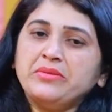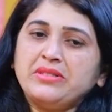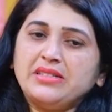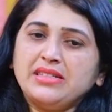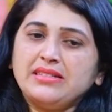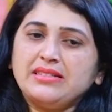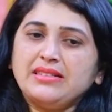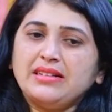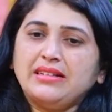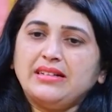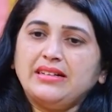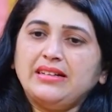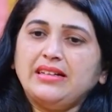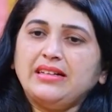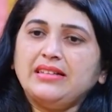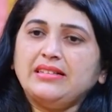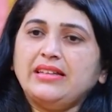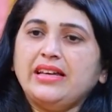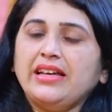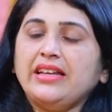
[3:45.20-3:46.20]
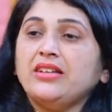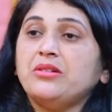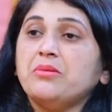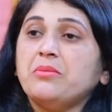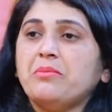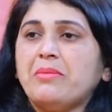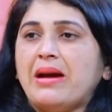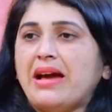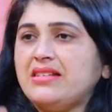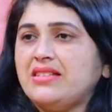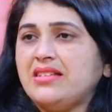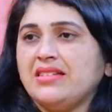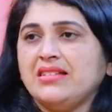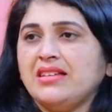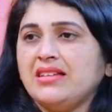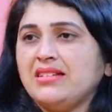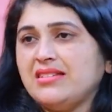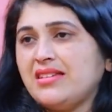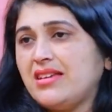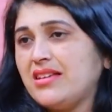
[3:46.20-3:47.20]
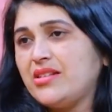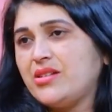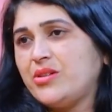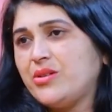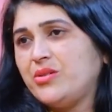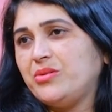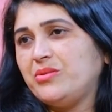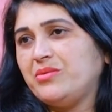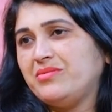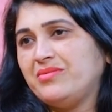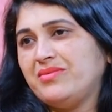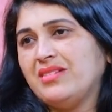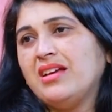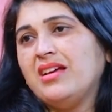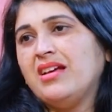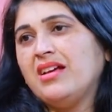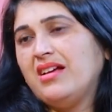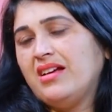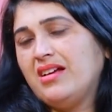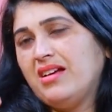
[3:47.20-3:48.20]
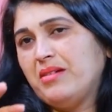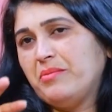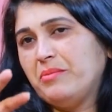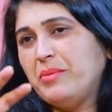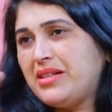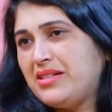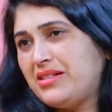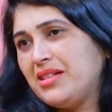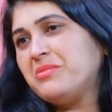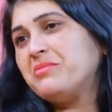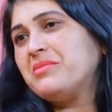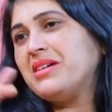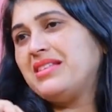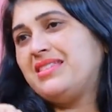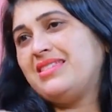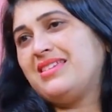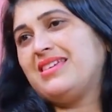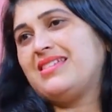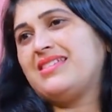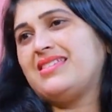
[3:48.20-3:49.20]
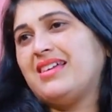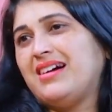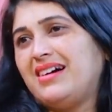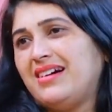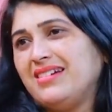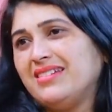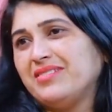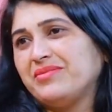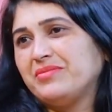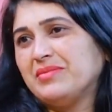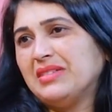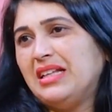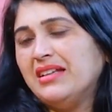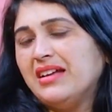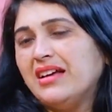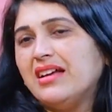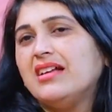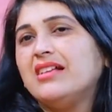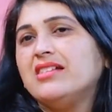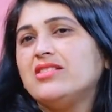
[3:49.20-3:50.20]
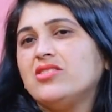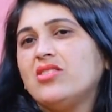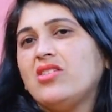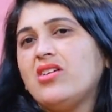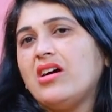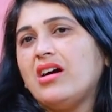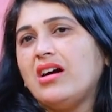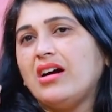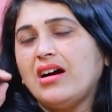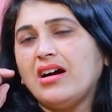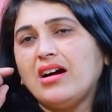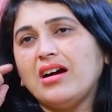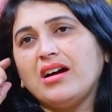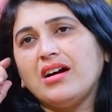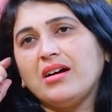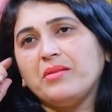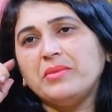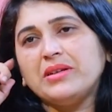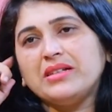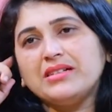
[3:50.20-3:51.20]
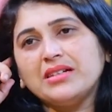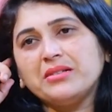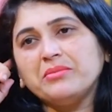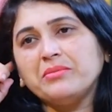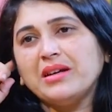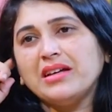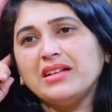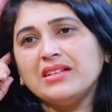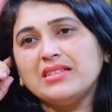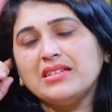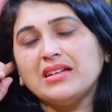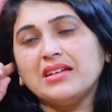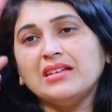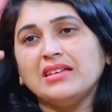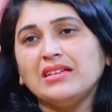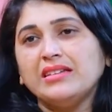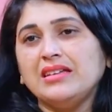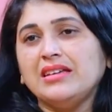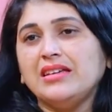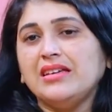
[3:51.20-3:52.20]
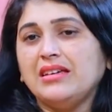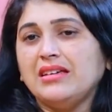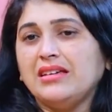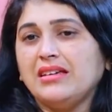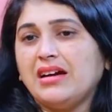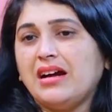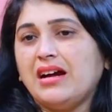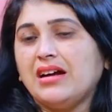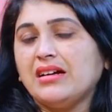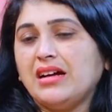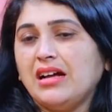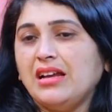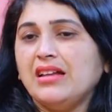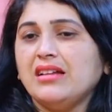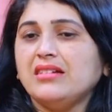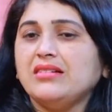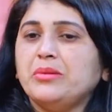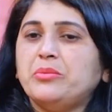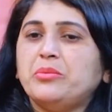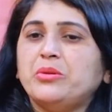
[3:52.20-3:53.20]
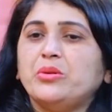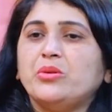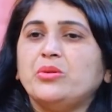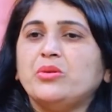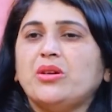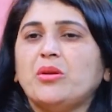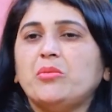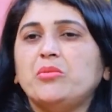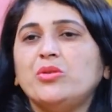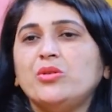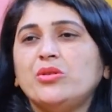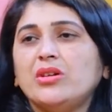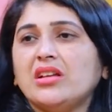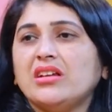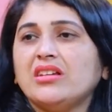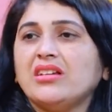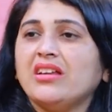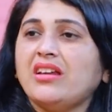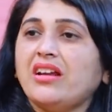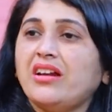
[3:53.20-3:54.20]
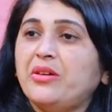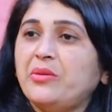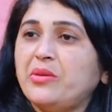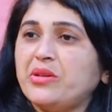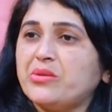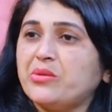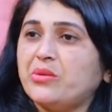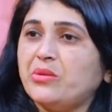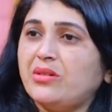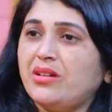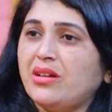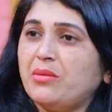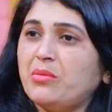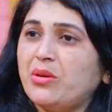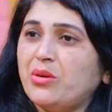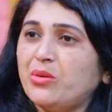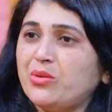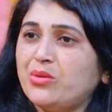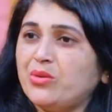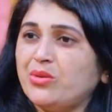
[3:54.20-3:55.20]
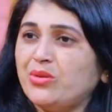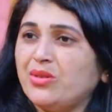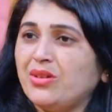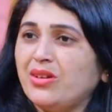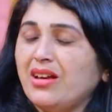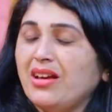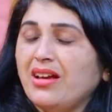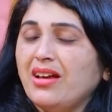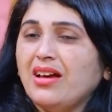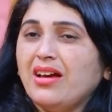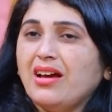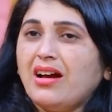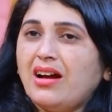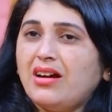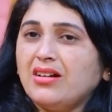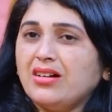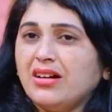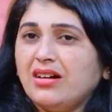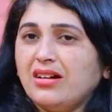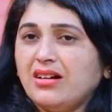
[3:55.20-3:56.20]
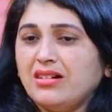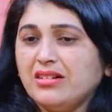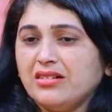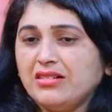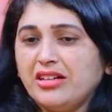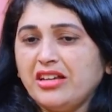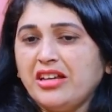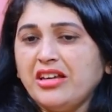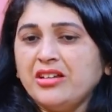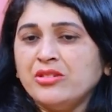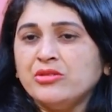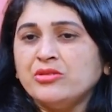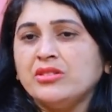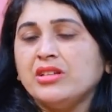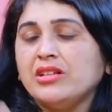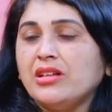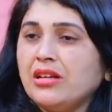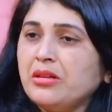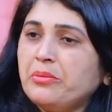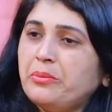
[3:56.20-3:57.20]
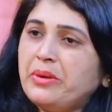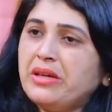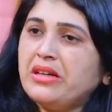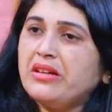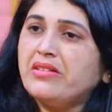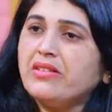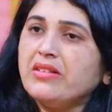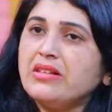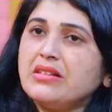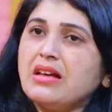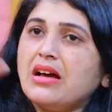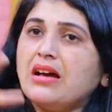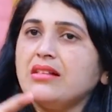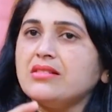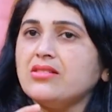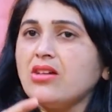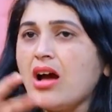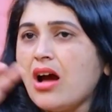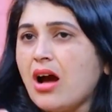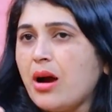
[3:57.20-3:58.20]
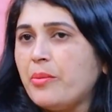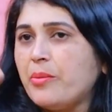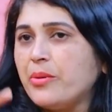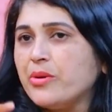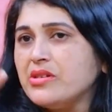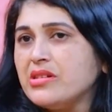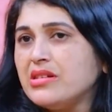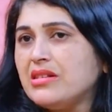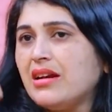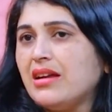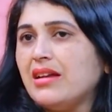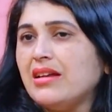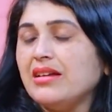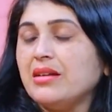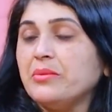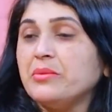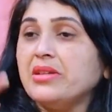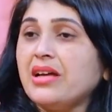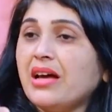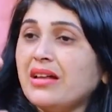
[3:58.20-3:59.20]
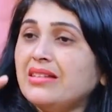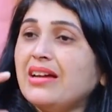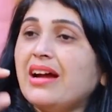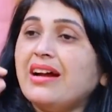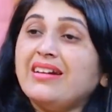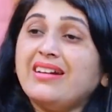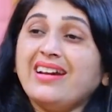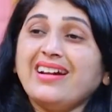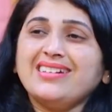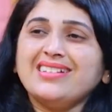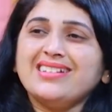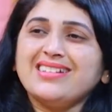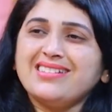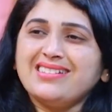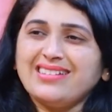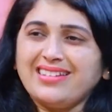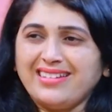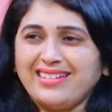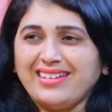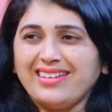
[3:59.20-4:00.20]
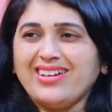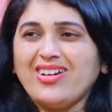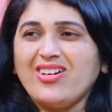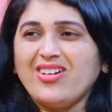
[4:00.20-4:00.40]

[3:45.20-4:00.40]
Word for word: ఏం చేస్తానంటే దేనికి మ్యాచింగ్ నేను చేసుకోను మిక్స్ అండ్ మ్యాచ్ చేస్తా సో ఆ మిక్స్ అండ్ మ్యాచ్ అనేది ఆ కలర్ ఇప్పుడు ఒక బ్లూ కలర్కి రెడ్ వేసుకుంటా బ్లౌజు ఒక గ్రీన్ ఉంటే దానికి పింక్ వేసి సో ఆపోజిట్ కలర్ ఏంది అది అట్రాక్ట్ చేసింది